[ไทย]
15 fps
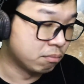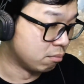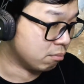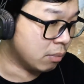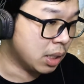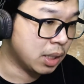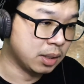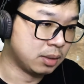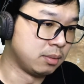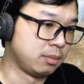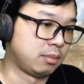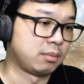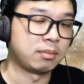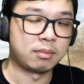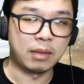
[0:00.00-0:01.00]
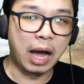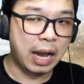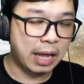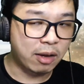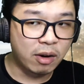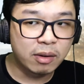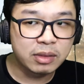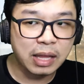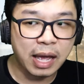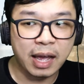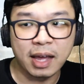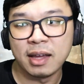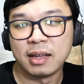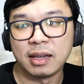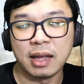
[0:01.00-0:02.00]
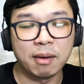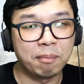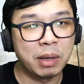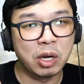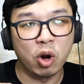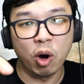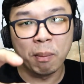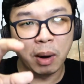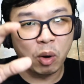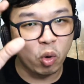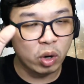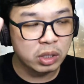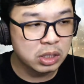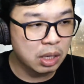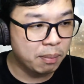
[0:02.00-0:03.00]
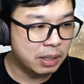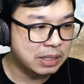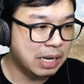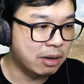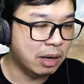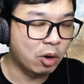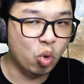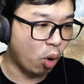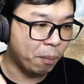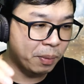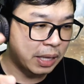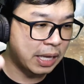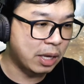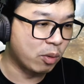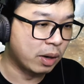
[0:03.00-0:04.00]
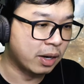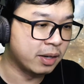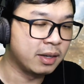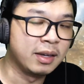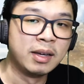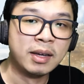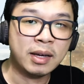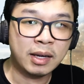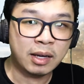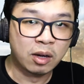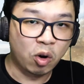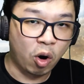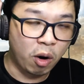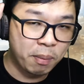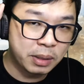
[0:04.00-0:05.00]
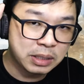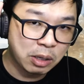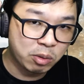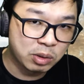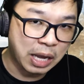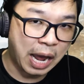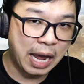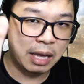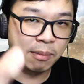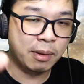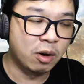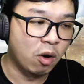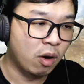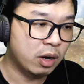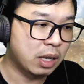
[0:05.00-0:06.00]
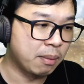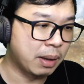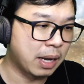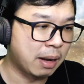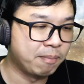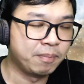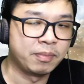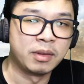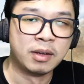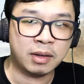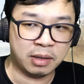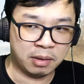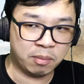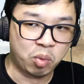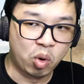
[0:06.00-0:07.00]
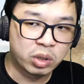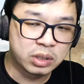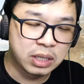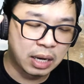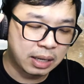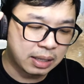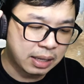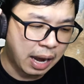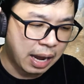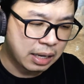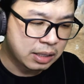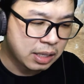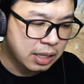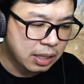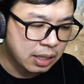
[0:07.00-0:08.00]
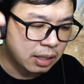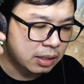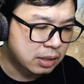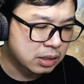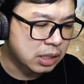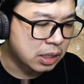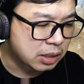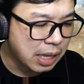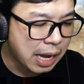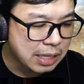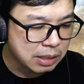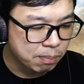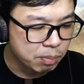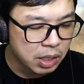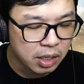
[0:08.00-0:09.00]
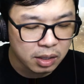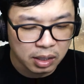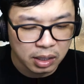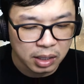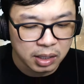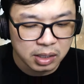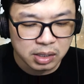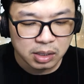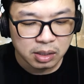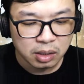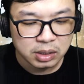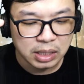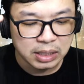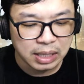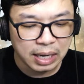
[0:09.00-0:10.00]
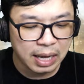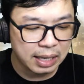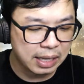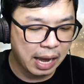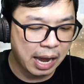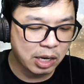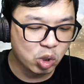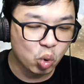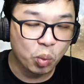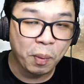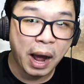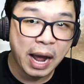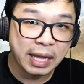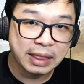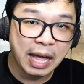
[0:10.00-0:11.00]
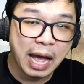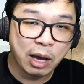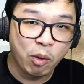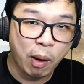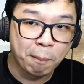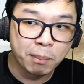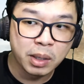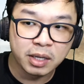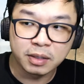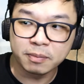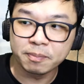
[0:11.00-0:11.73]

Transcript: มืดอะไรก็แล้วแต่นะพี่น้องบางคนเชื่อพระเจ้ายังกลัวผีอยู่เลยขอพระเจ้าไถ่พี่น้องดีไหมครับพ้นจากการที่จิตใต้สำนึกหรือจินตนาการอยู่ภายใต้ความมืด